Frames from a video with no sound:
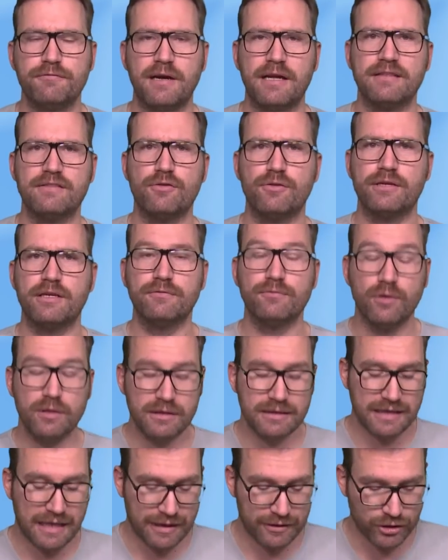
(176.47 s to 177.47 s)
Fahrzeuge
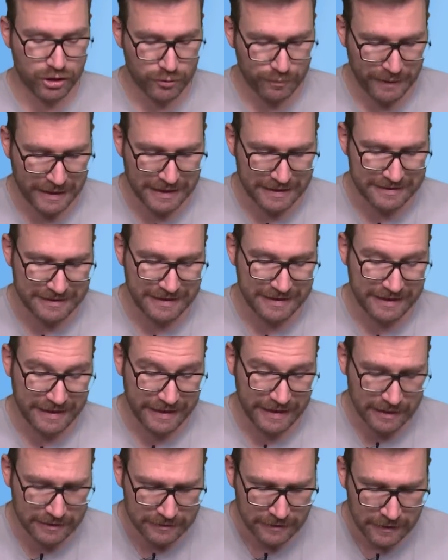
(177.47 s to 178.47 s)
wurden da ins Spiel
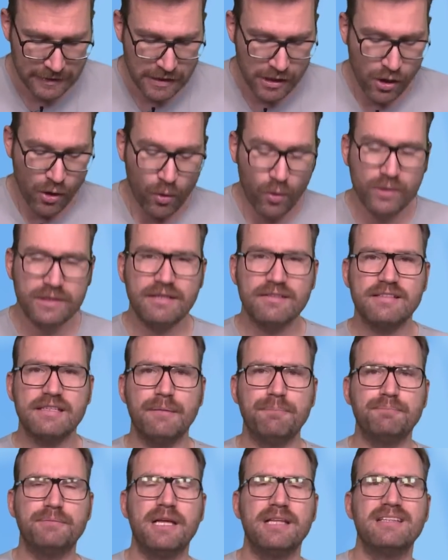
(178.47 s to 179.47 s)
integriert. Und es
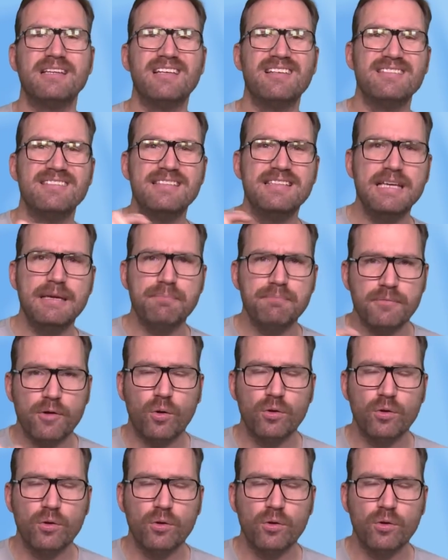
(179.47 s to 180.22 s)
gibt dann sieben